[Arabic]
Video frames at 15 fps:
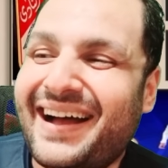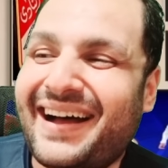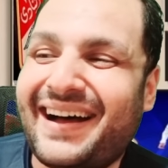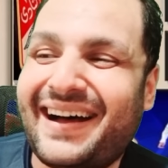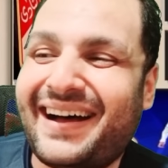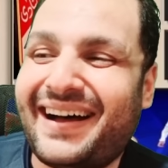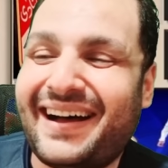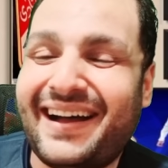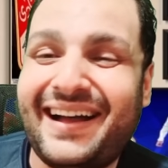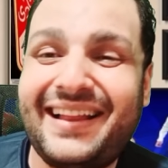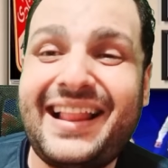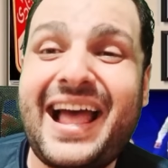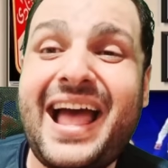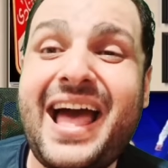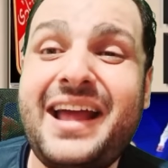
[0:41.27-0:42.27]
آه
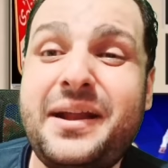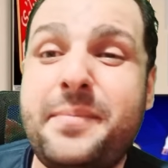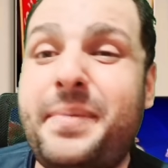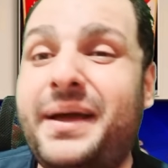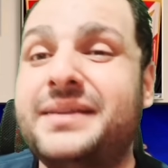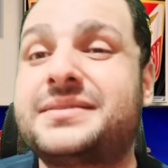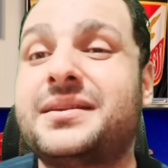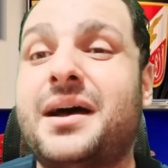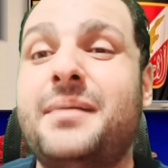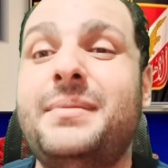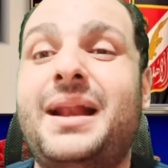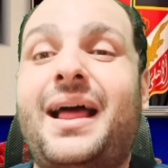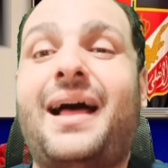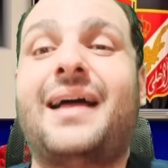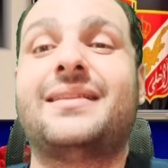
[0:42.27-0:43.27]
الهارب
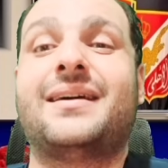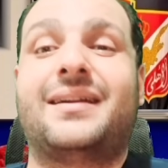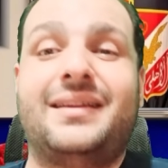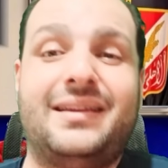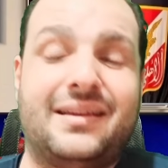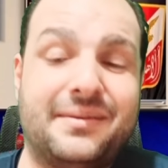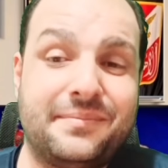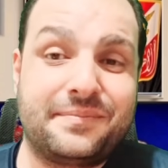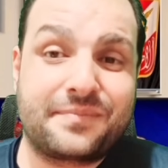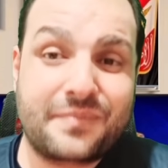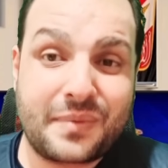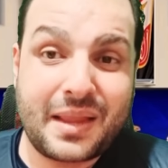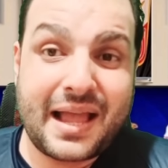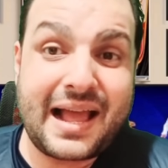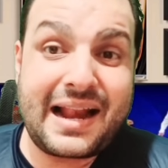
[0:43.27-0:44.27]
عصام الحضري
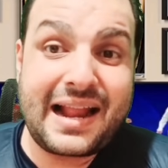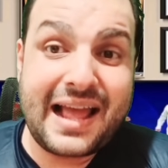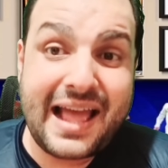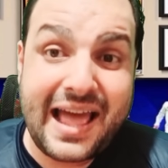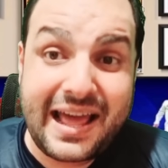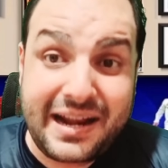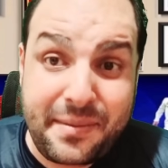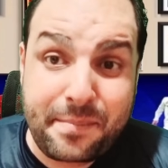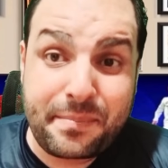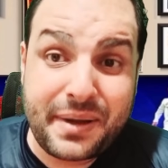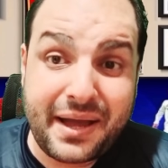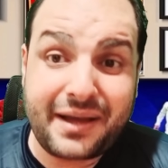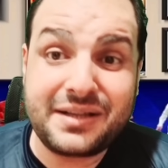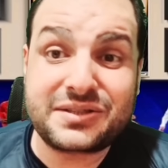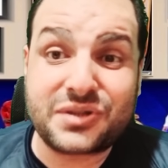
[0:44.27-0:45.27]
الهارب
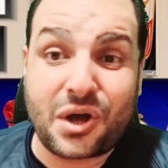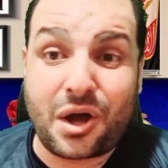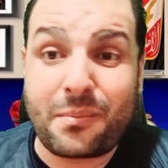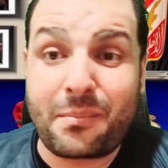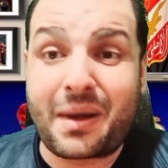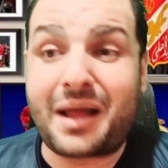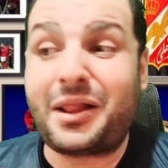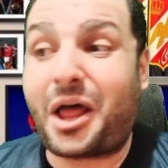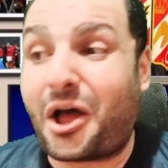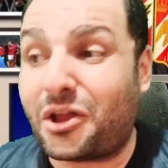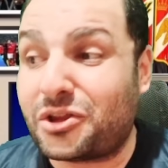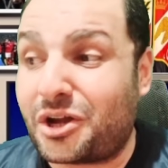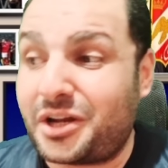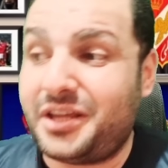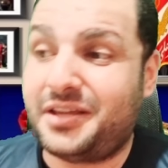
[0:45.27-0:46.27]
عصام
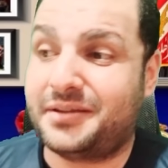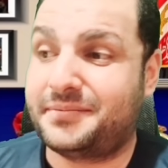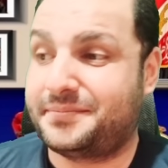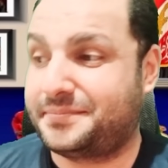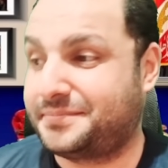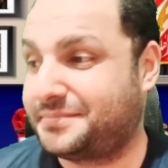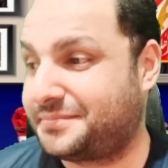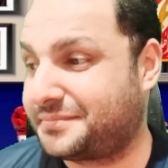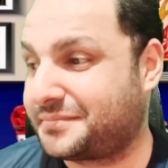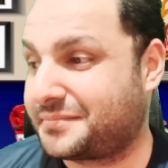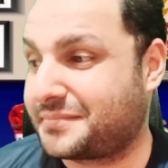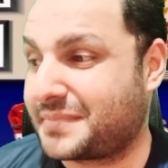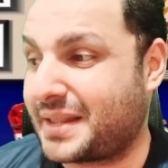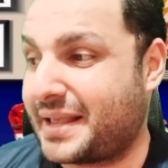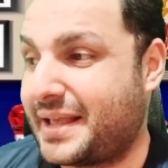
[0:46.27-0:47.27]
الحضري
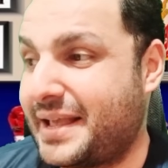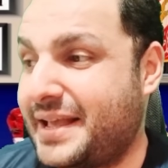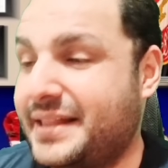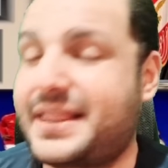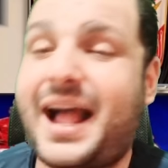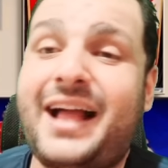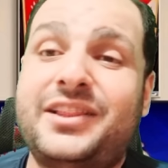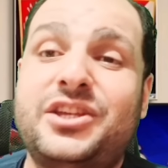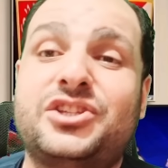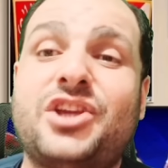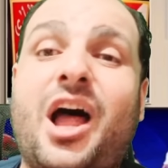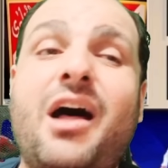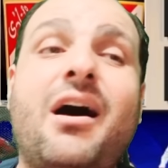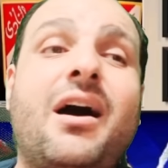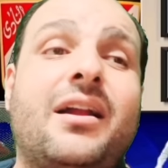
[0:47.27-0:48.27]
تحت
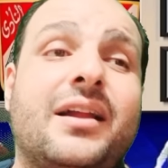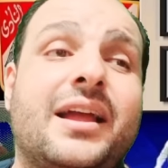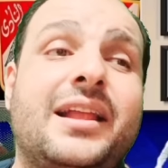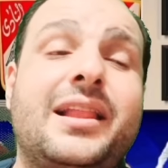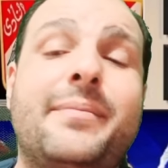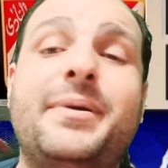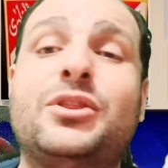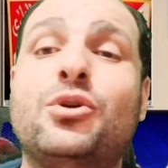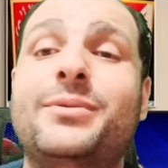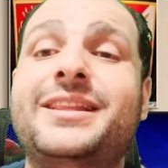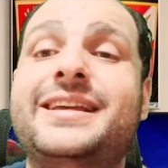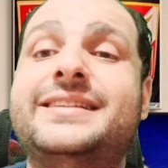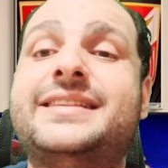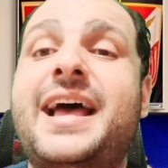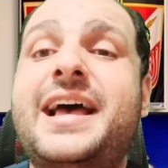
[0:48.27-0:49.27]
شعار اللي بيته
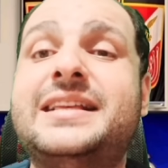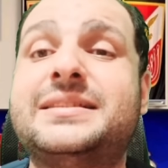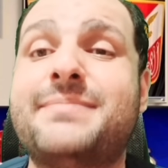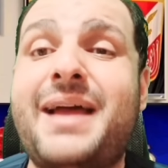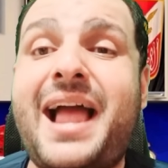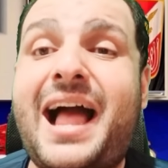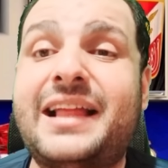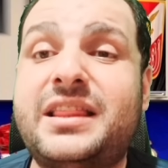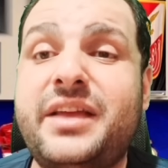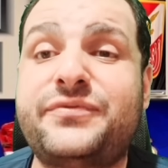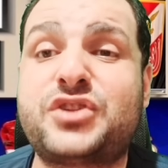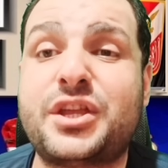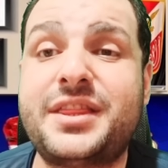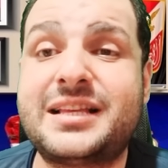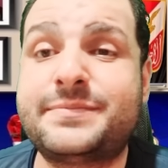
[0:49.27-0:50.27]
من ازاز ما
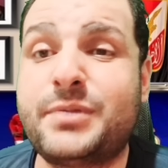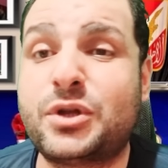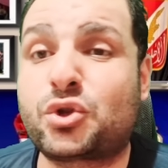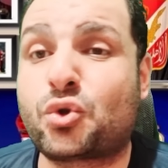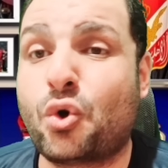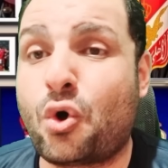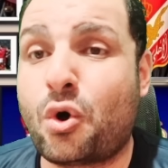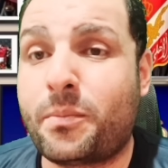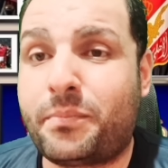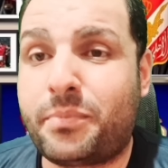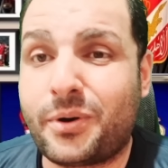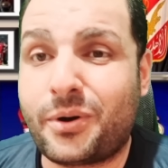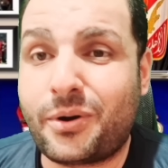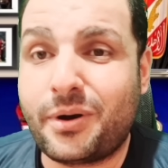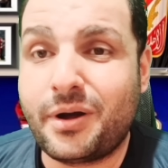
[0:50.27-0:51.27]
يحدفش الناس بالطوب
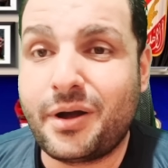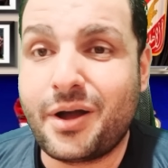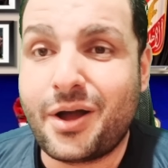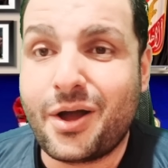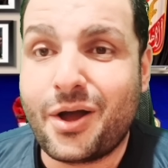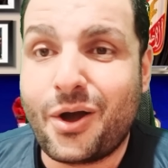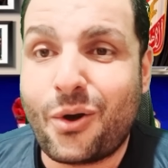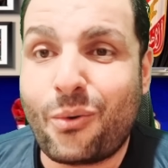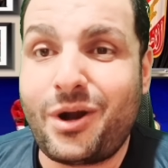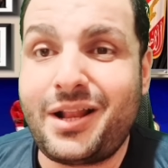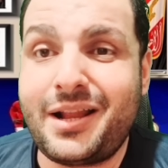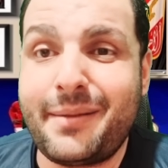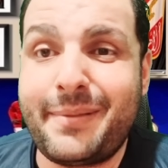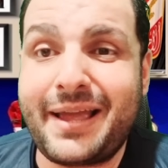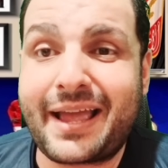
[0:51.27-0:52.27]

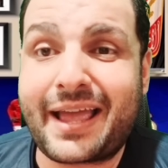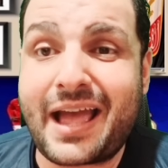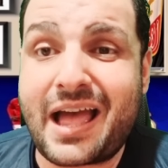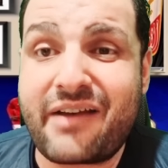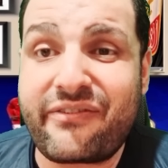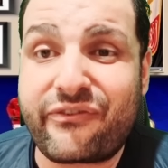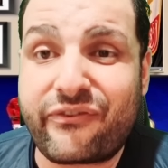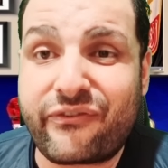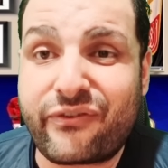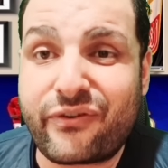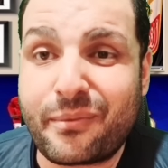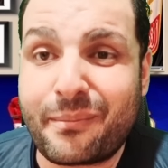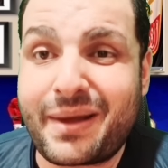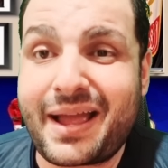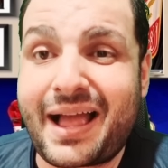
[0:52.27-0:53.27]
واللي بيخاف
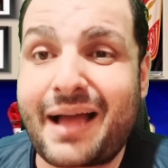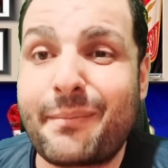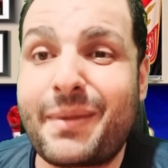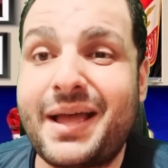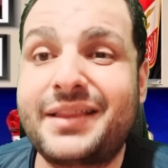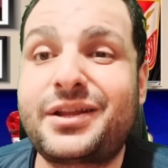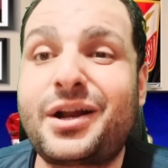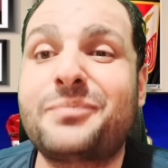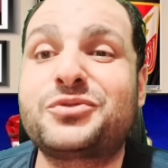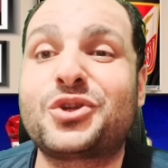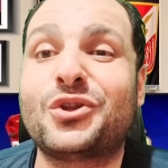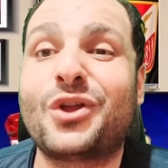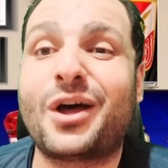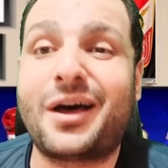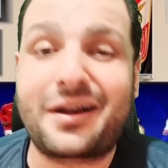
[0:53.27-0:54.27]
ما, يح... ما
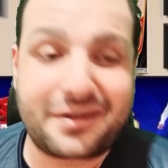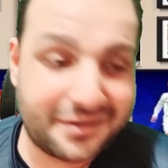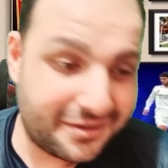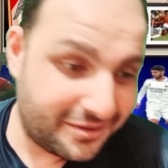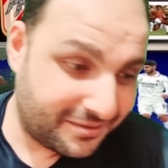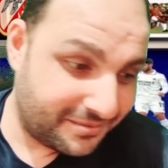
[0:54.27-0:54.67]
يضربش نار